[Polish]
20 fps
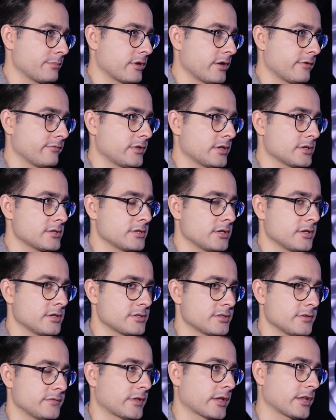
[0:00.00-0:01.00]
prawda, że,
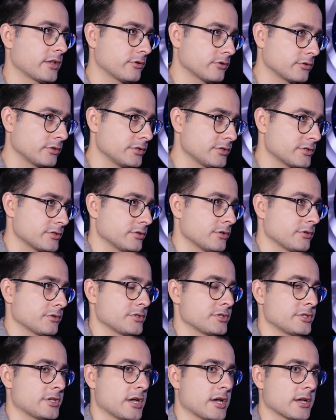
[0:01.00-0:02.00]
że w takich
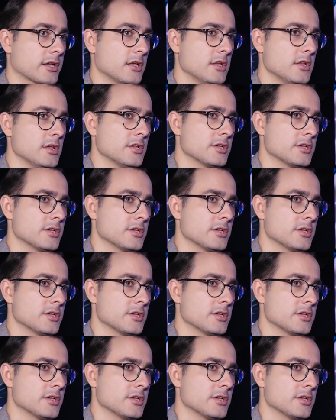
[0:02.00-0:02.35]
okolicznościach,